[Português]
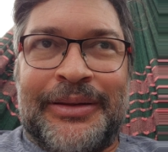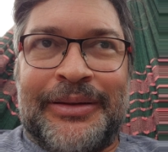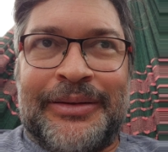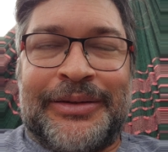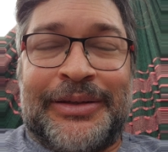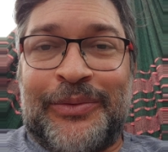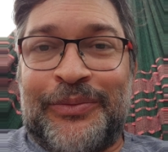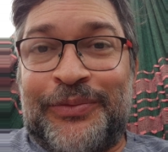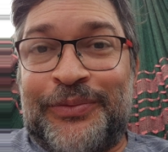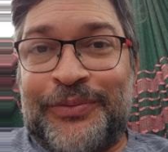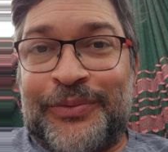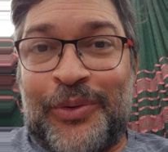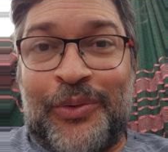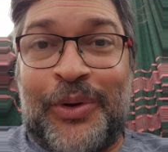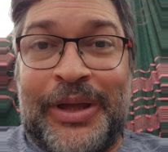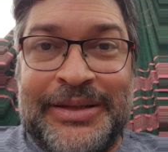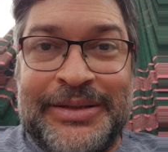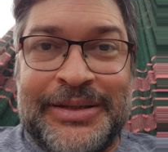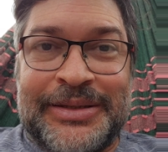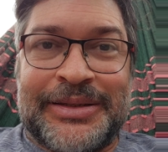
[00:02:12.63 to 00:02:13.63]
são
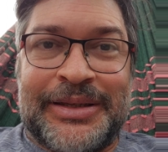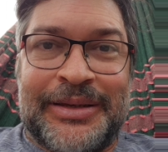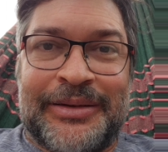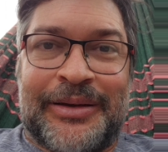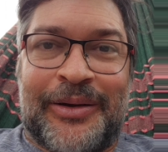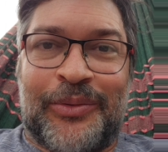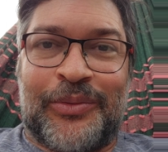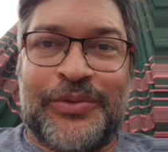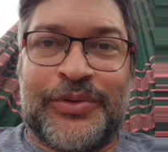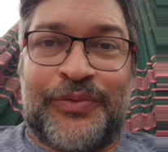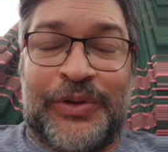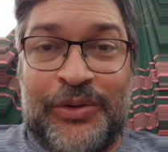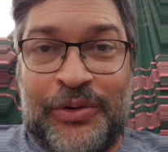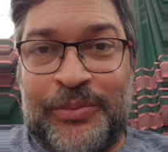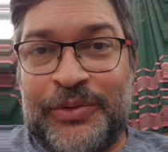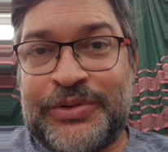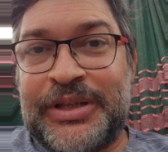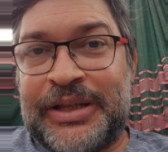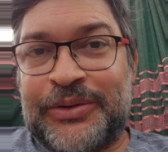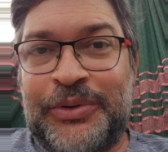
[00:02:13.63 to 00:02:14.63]
ocorrências, né, alguns
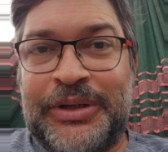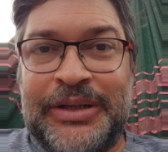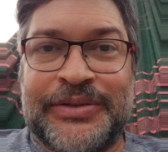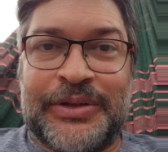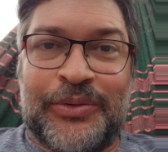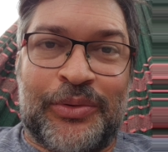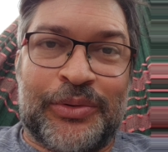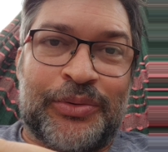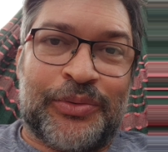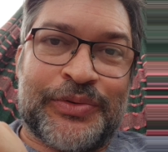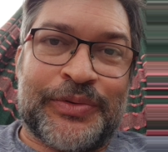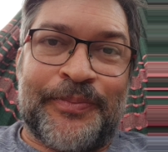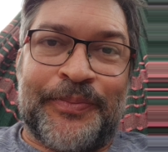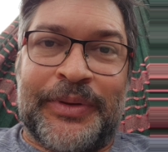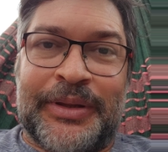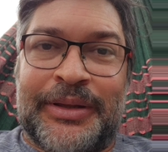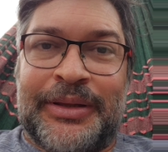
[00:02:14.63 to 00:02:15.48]
fenômenos da natureza, outros